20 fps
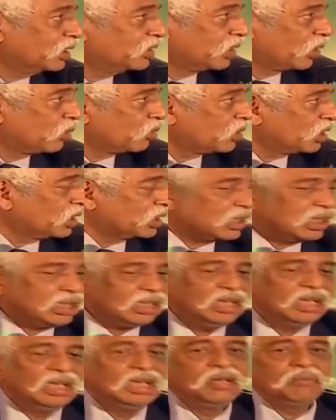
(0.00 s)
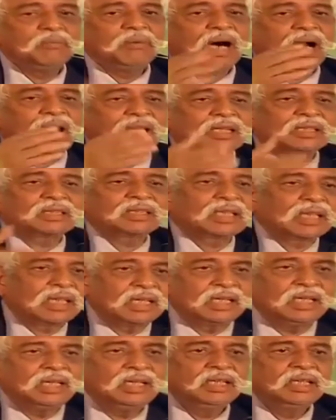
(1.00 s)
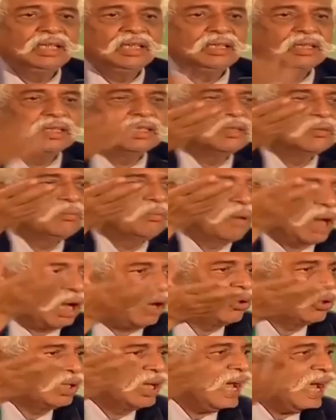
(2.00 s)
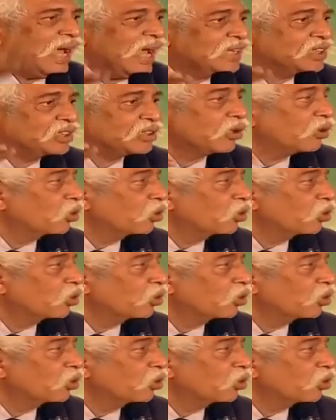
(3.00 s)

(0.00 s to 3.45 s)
की ज़रूरत है भारत के ब्राउन एस